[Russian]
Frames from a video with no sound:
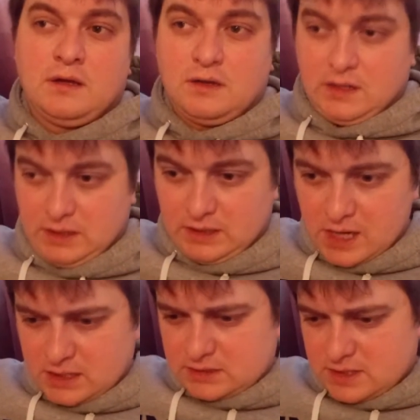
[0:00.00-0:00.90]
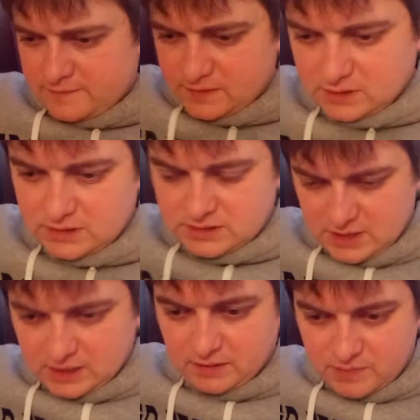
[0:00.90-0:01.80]
э, и как завтракать,
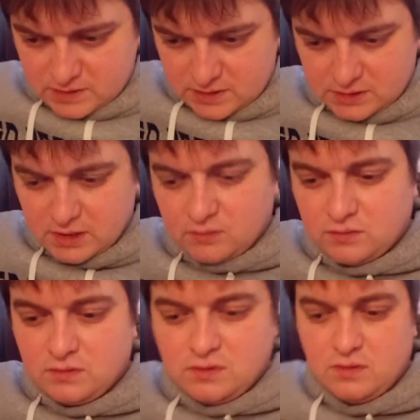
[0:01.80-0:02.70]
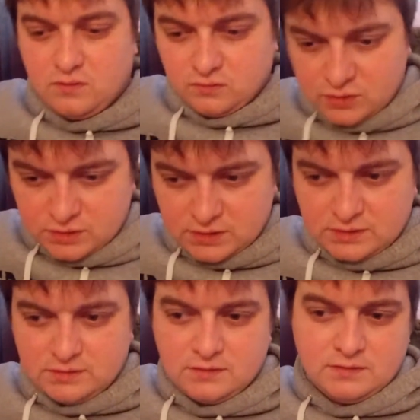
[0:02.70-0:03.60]
как обедать, как
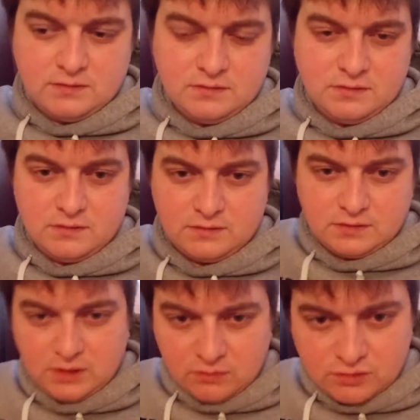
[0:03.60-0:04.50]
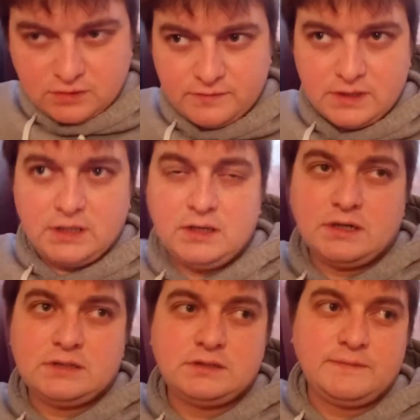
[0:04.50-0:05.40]
ужинать, э, киношки всякие
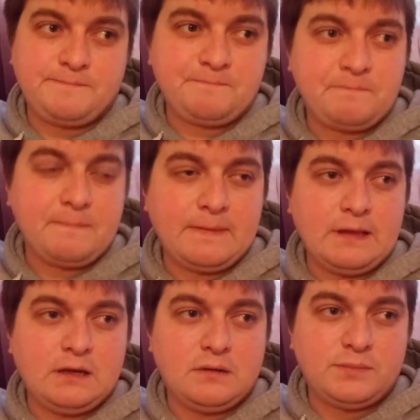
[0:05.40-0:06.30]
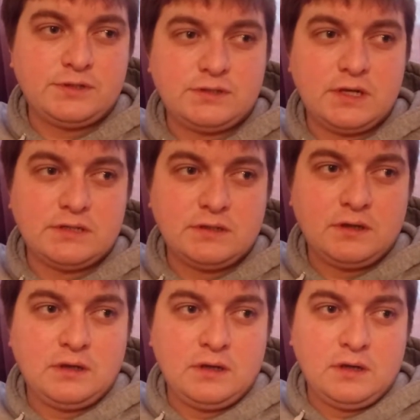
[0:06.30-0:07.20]
разные э, почитать,
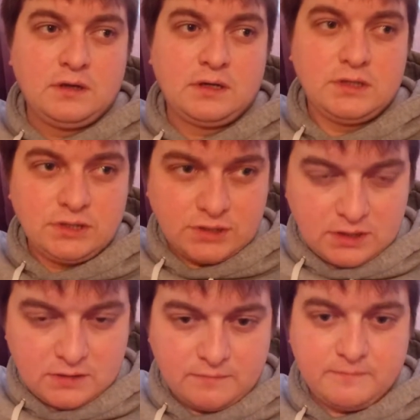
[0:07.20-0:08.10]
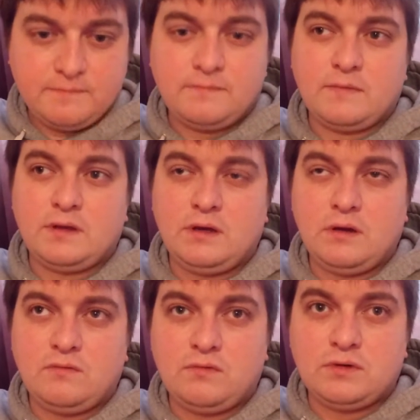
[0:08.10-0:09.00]
книжки,
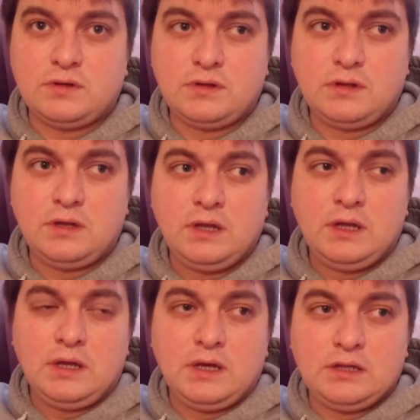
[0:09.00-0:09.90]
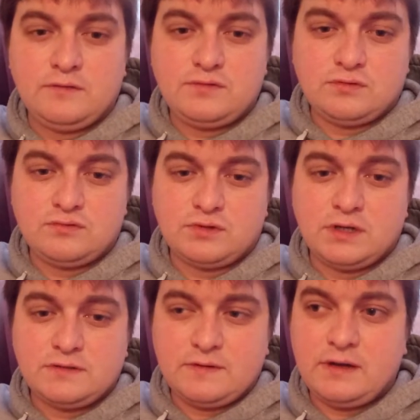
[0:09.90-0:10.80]
вот. Это все нужно
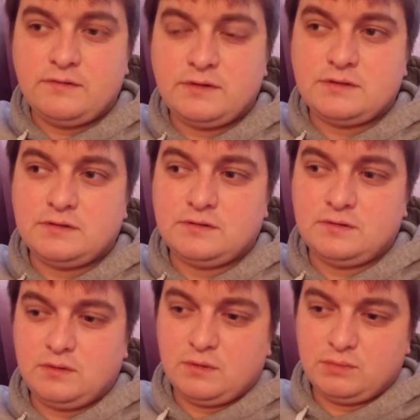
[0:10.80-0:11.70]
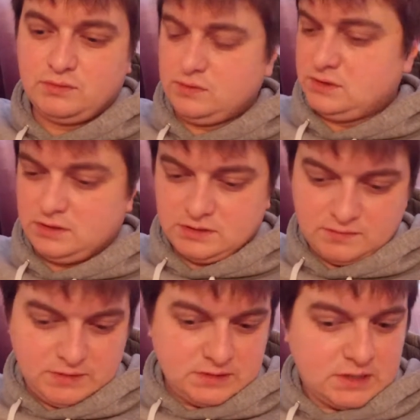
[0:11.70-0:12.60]
осваивать. Буду делать
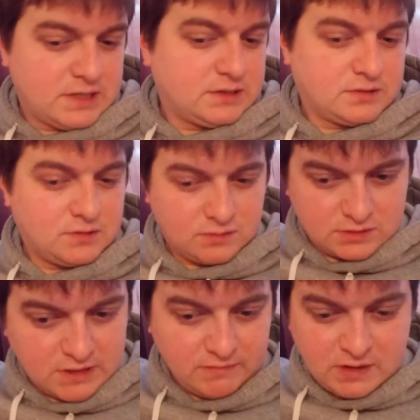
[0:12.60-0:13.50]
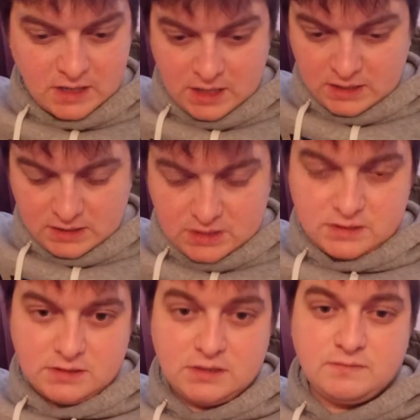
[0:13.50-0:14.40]
себе салатик с огурцами и
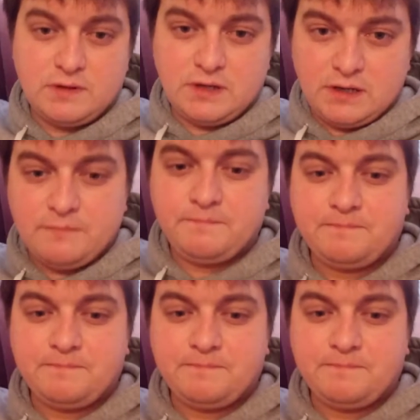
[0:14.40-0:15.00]
сидеть смотреть.